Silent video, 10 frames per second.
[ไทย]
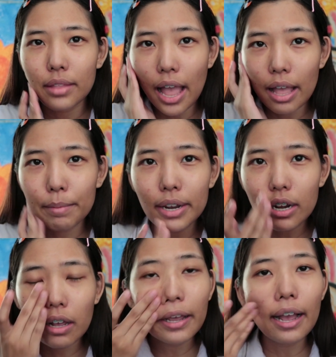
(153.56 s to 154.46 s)
ทาไปได้
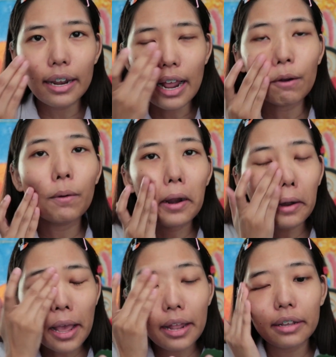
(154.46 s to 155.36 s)
เลยค่ะทาทั่วทั้
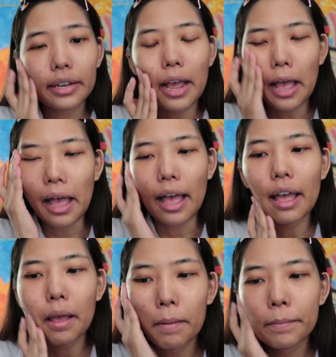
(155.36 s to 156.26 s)
งหน้าเลยนะคะ
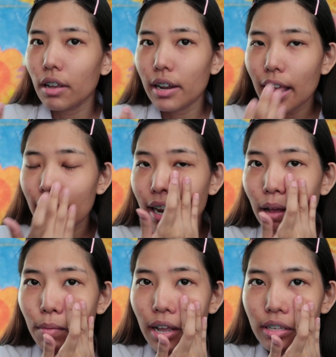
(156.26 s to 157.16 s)
ก็ถ้าใคร
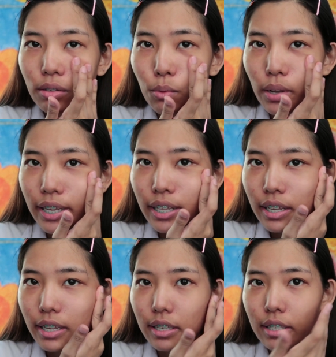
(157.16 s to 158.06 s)
ถามว่าเจ้าตัวกิน
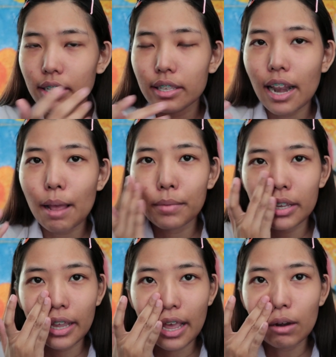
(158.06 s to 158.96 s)
ทีซีเซรั่มอ
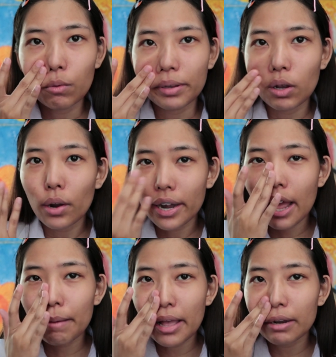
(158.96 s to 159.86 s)
ย่างเงี้ยหนูเป็นคนห
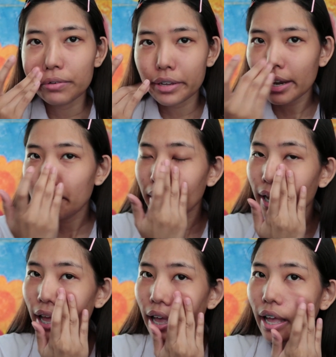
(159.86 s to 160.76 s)
น้ามันหนูใช้ได้ไหม
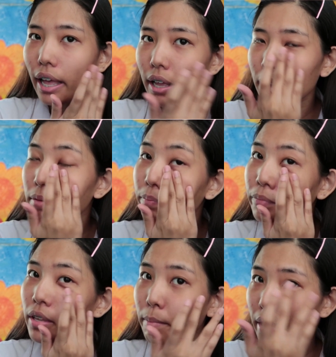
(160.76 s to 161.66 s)
คะ
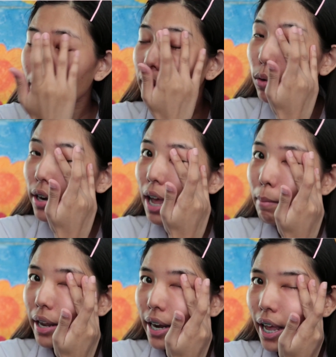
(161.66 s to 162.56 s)
พี่ก็เป็นคนหน้า
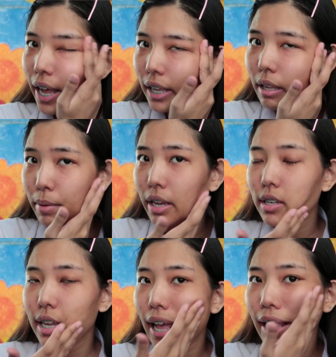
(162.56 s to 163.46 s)
มันนะคะแต่พี่ก็
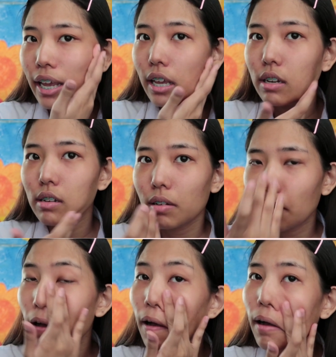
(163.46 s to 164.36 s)
ใช้
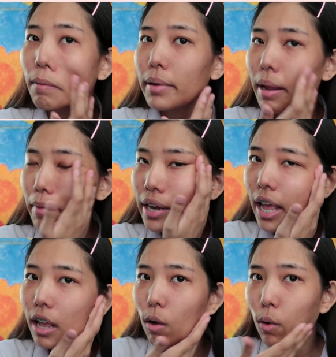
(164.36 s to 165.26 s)
ก็มันทำให้ห
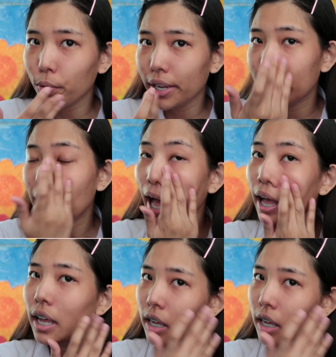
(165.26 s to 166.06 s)
น้าโกลดีนะ